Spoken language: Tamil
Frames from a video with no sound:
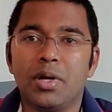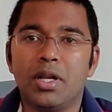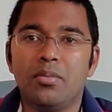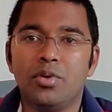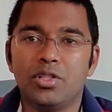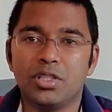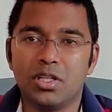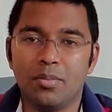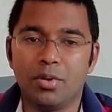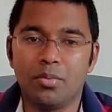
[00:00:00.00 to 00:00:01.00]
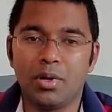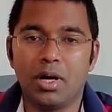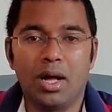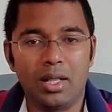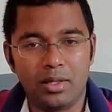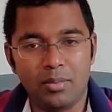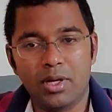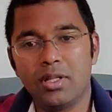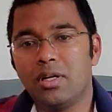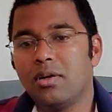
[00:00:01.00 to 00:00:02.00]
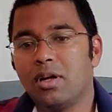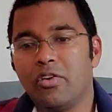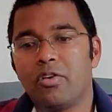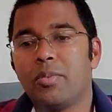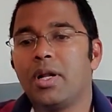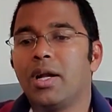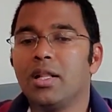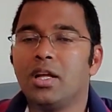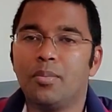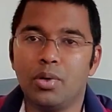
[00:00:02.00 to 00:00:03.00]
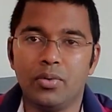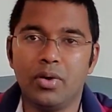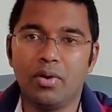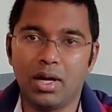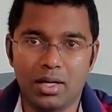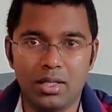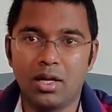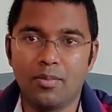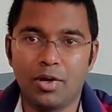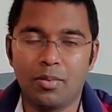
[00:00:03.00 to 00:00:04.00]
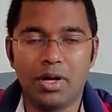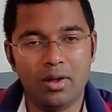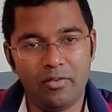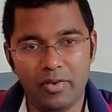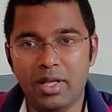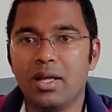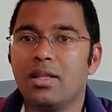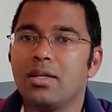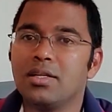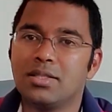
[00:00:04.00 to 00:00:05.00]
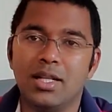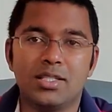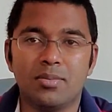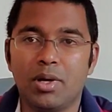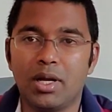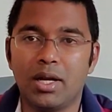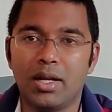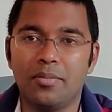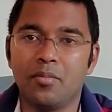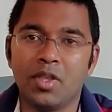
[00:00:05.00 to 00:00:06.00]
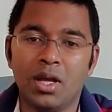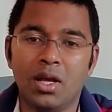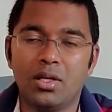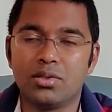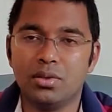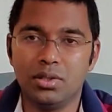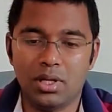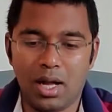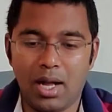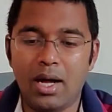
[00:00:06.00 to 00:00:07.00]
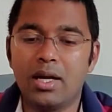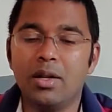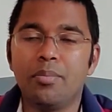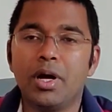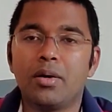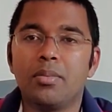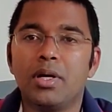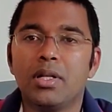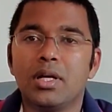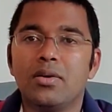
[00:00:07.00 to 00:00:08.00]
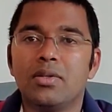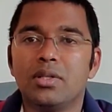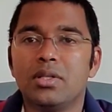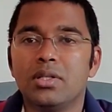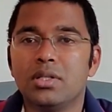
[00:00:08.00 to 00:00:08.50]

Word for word: பண்ணி முடிச்சதுக்கு அப்புறமா அந்த மருந்து கவர்மெண்ட் கிட்ட இருந்து அப்ரூவல் வாங்கினதுக்கு அப்புறமா விற்கிறதுக்கு சேல்ஸ் அண்ட் மார்க்கெட்டிங் ஸோ இந்த ஆறு டிபார்ட்மெண்ட் தான் வந்து